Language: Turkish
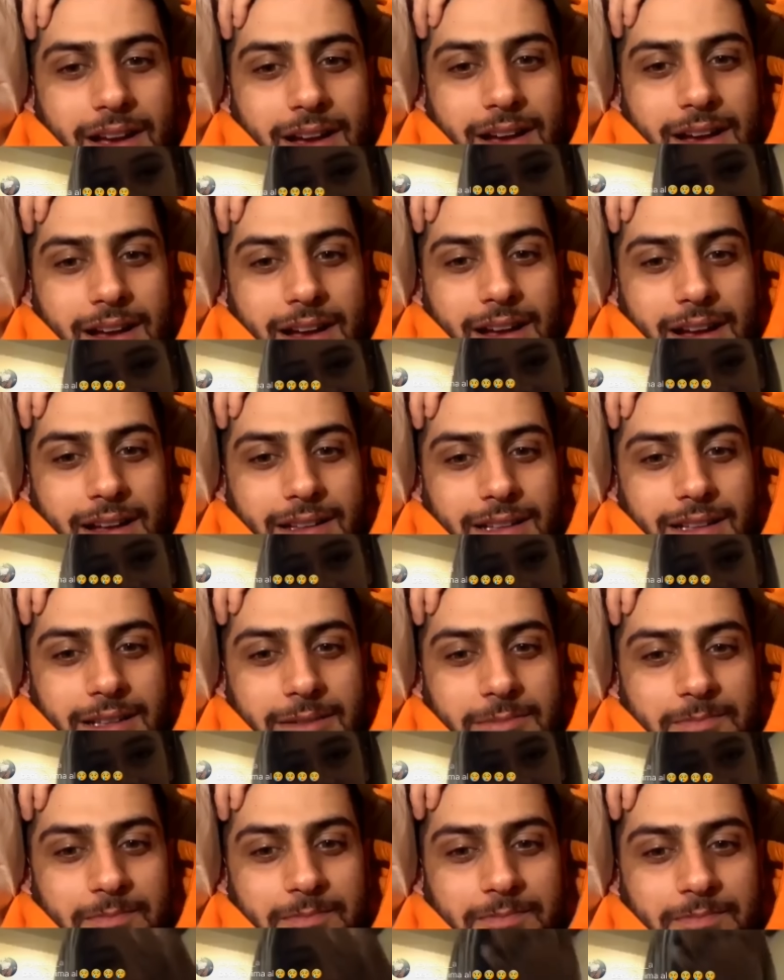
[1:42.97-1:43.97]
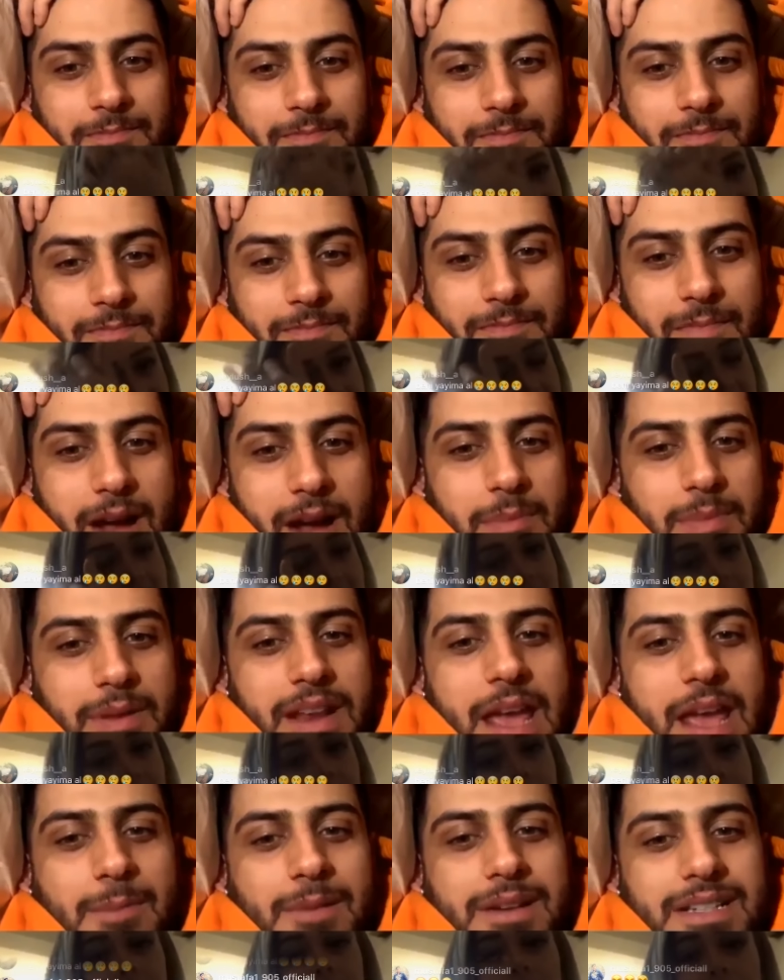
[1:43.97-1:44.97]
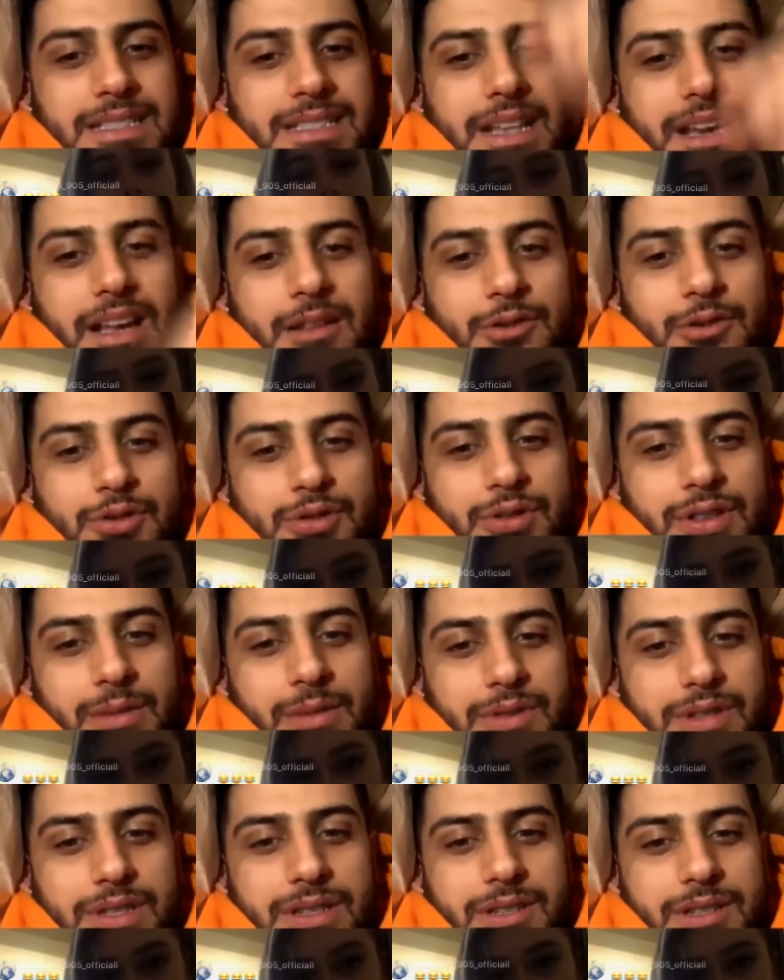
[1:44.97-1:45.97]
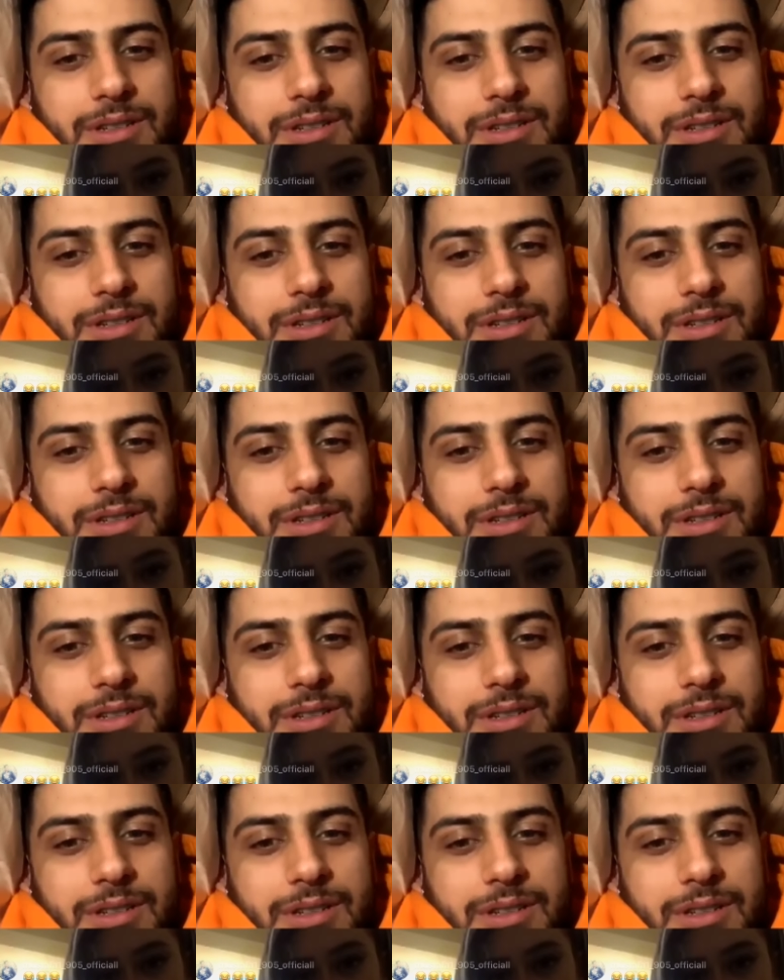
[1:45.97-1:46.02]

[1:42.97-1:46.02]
Anladım. Bak biri hep kızları alıyorsun demiş.